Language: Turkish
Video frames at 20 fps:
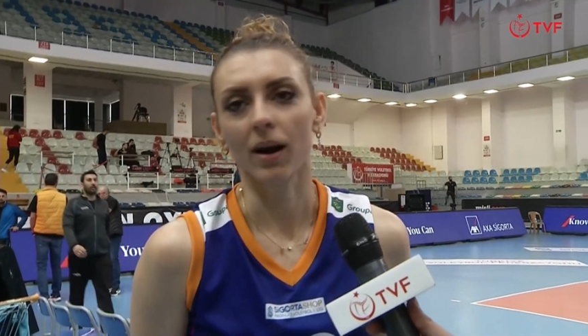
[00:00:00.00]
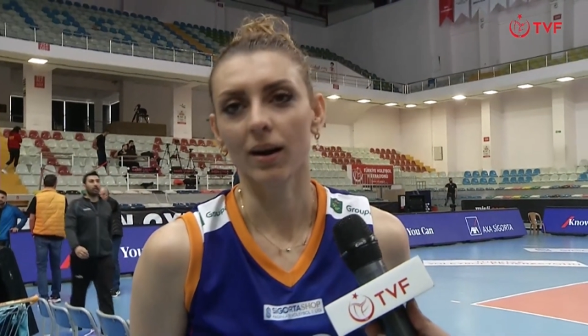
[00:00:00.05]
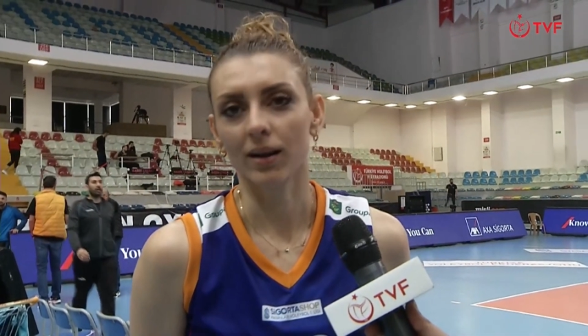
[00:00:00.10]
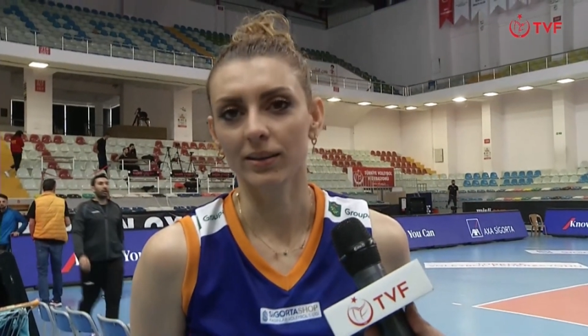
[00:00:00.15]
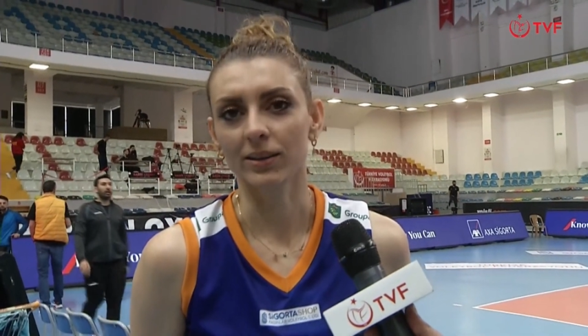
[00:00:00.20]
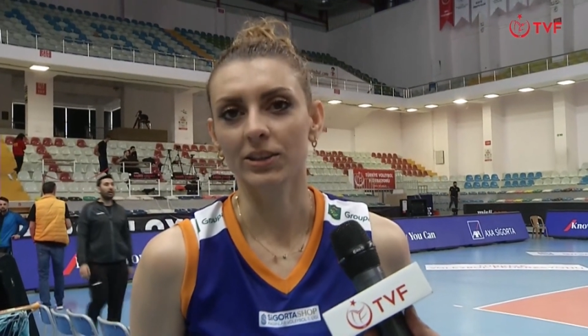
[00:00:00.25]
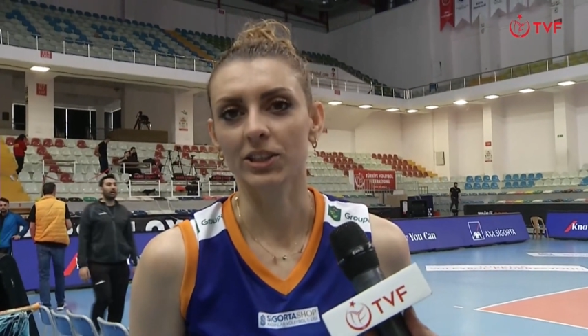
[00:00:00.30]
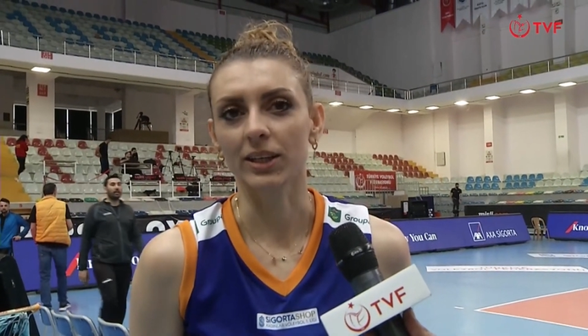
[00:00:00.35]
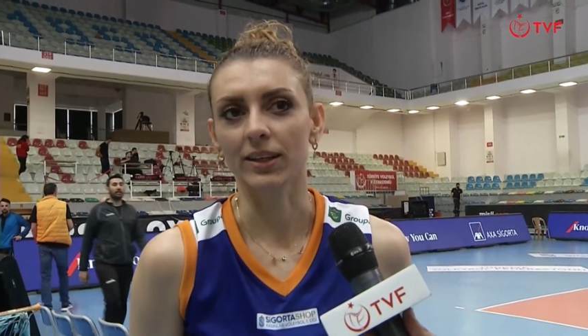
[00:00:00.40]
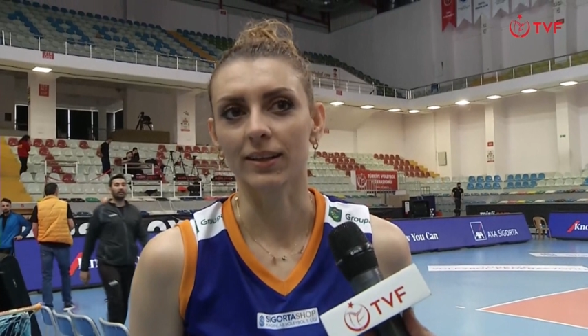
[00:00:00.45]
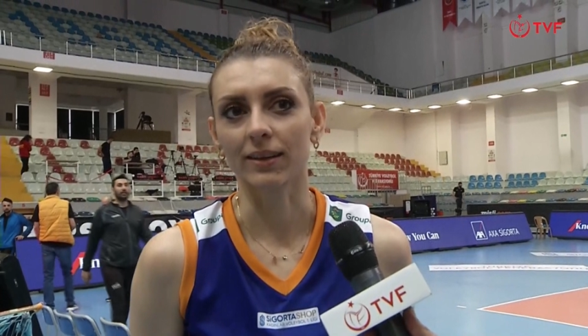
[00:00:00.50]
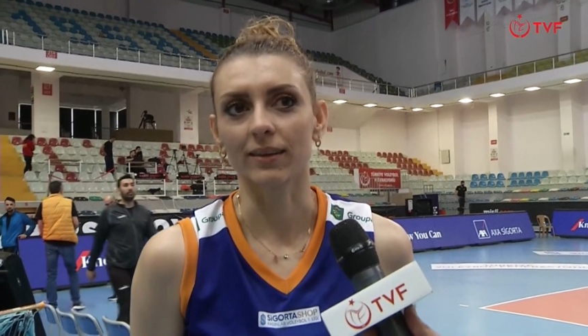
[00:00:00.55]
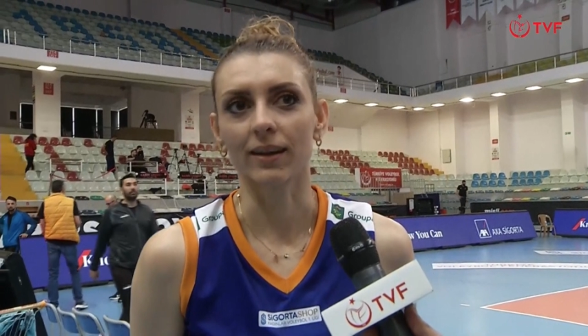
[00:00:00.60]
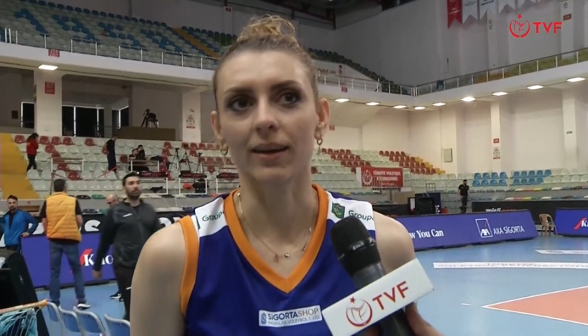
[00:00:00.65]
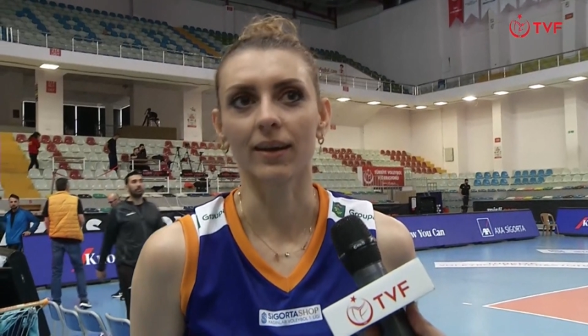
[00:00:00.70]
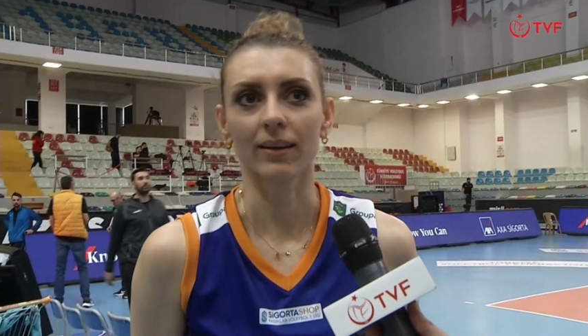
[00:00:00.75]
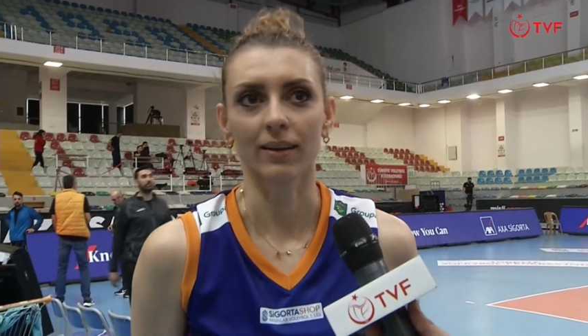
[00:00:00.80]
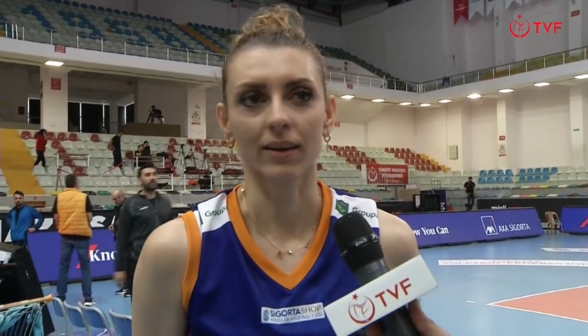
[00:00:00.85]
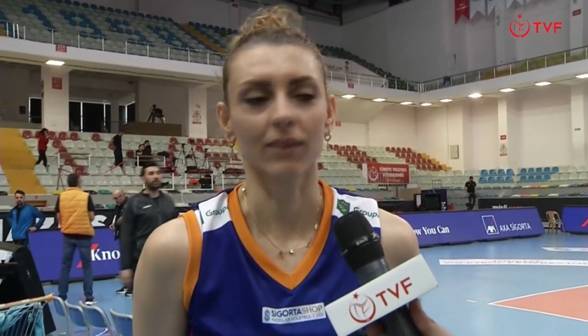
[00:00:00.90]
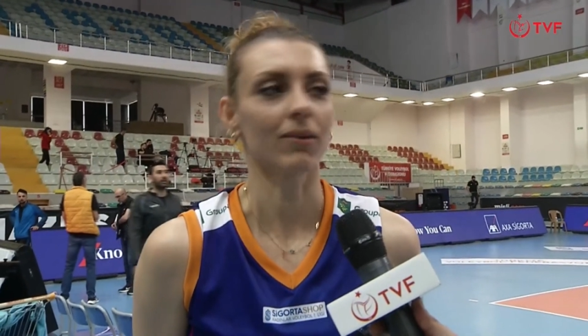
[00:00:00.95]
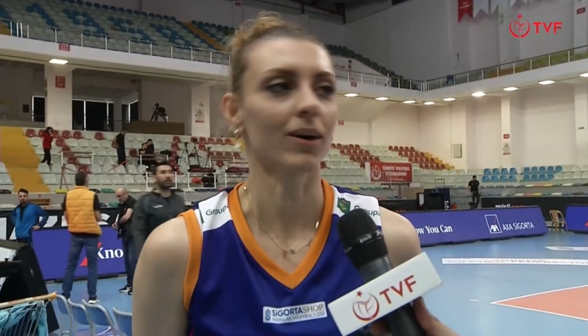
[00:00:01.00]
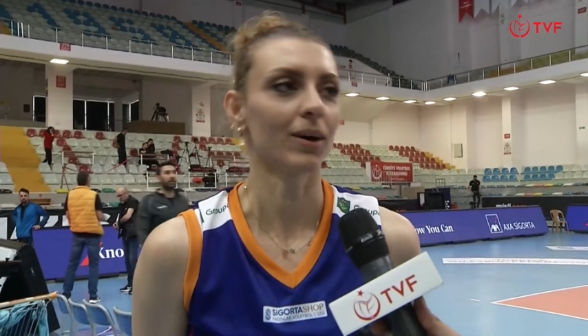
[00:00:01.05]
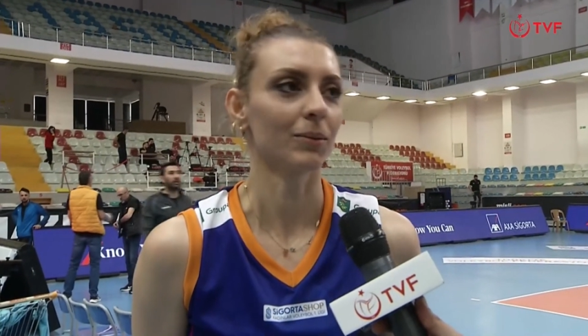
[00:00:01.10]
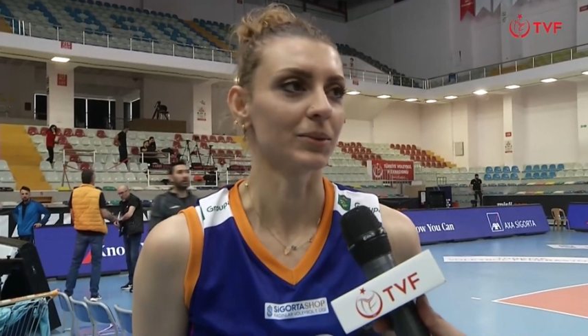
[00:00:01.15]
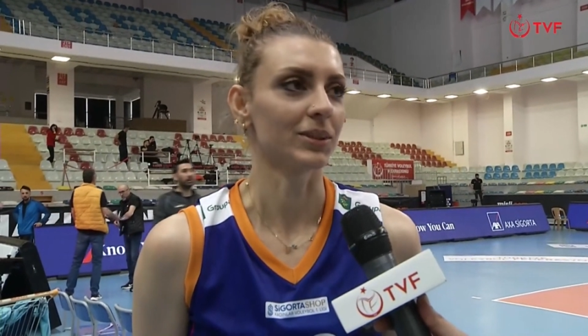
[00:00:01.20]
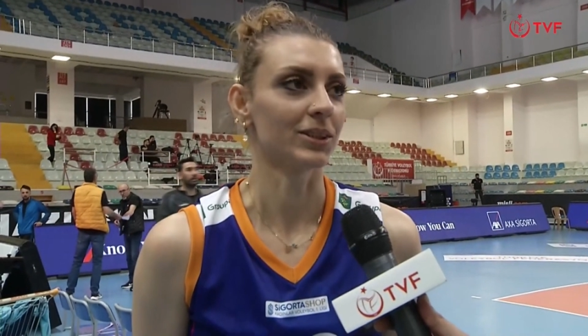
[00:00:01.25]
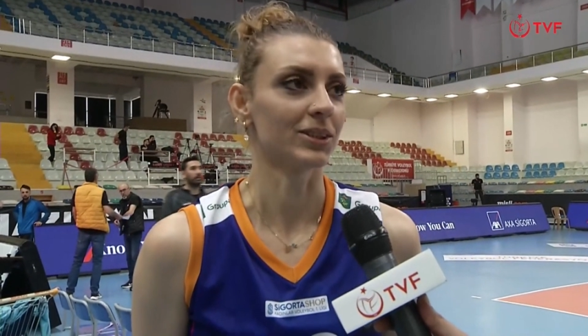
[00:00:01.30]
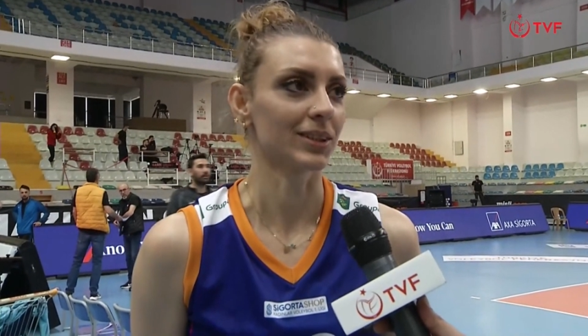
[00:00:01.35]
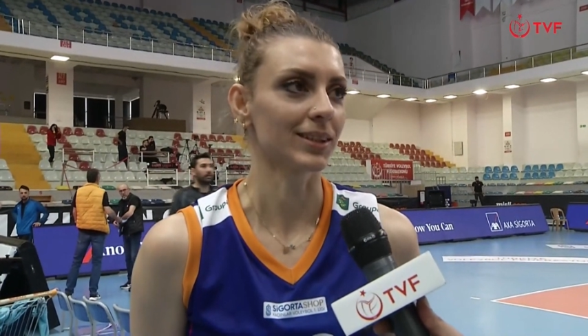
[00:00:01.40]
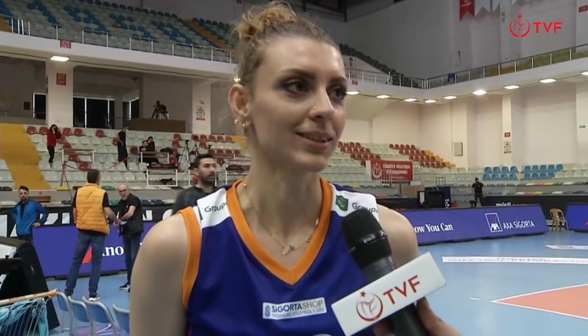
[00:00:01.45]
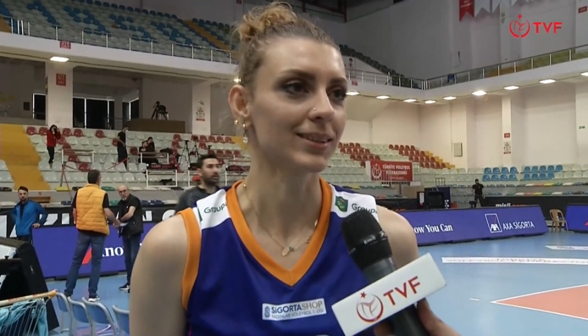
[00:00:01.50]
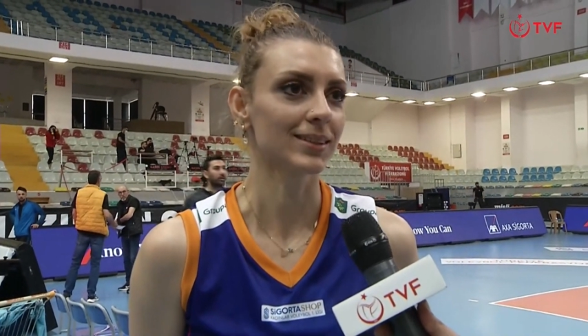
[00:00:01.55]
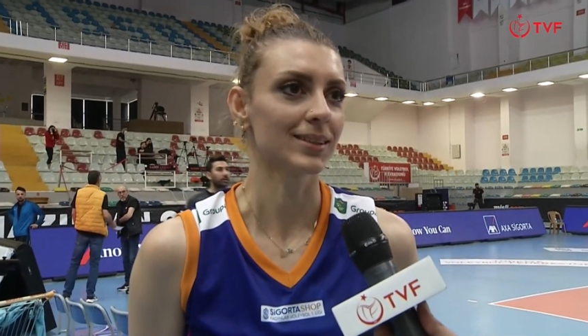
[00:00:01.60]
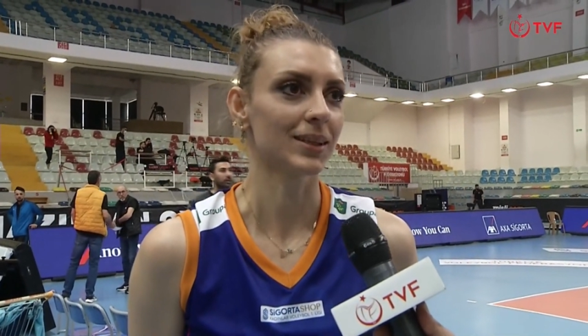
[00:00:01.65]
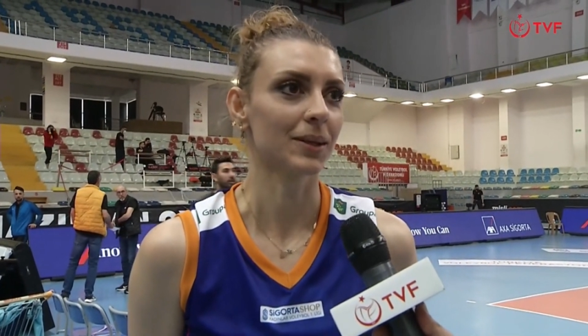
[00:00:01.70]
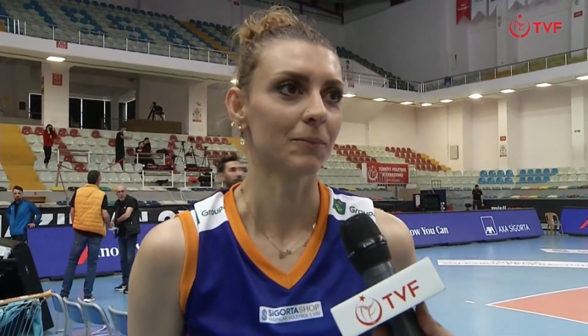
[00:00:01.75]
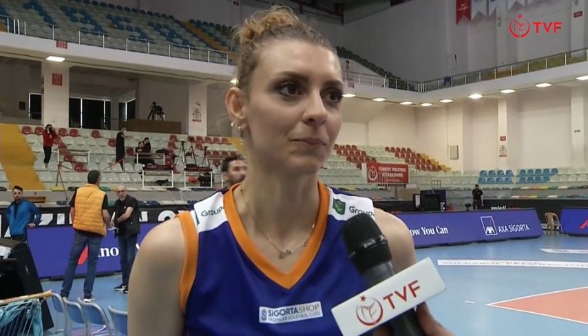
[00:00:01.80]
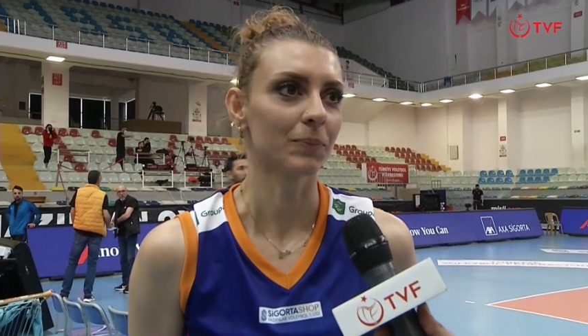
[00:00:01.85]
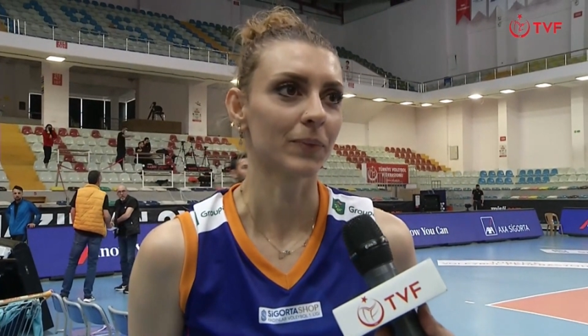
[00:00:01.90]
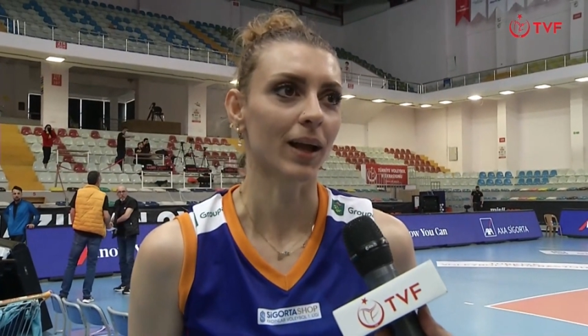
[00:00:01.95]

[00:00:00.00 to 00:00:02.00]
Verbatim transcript: aynı şekilde devam edeceğiz.